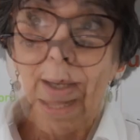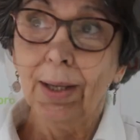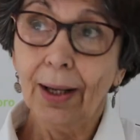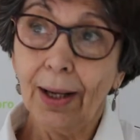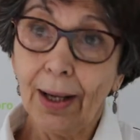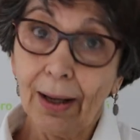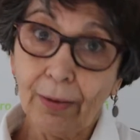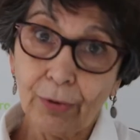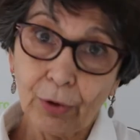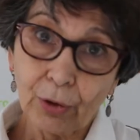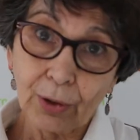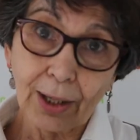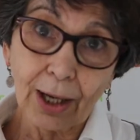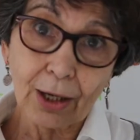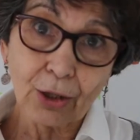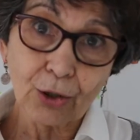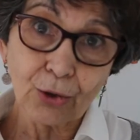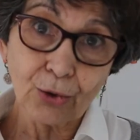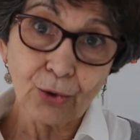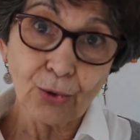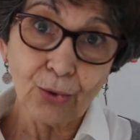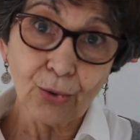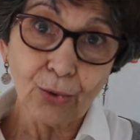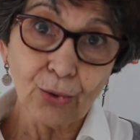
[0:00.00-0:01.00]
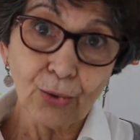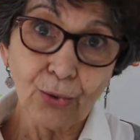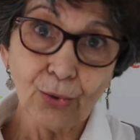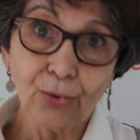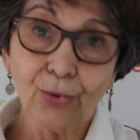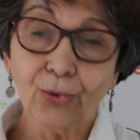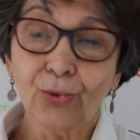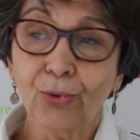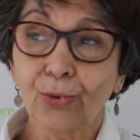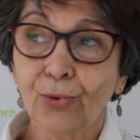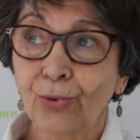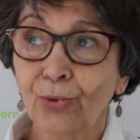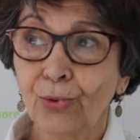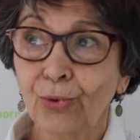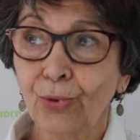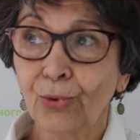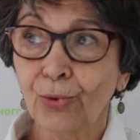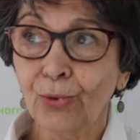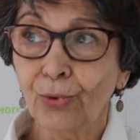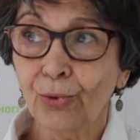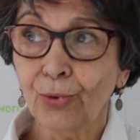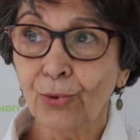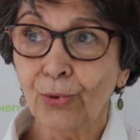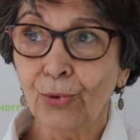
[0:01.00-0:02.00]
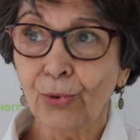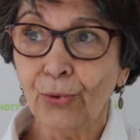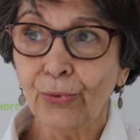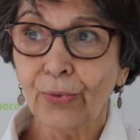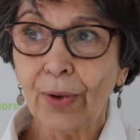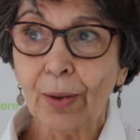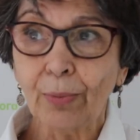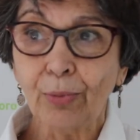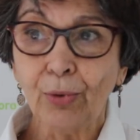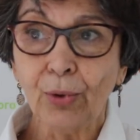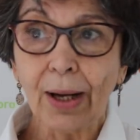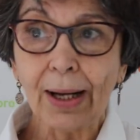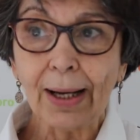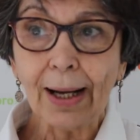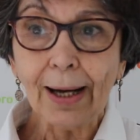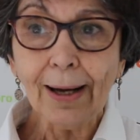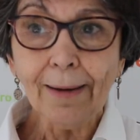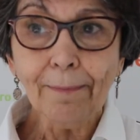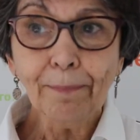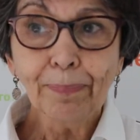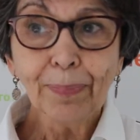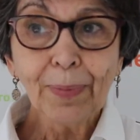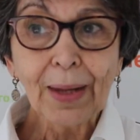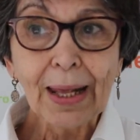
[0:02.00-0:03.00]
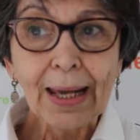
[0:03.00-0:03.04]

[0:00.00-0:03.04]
L'avantage de, de, de, Fabulala,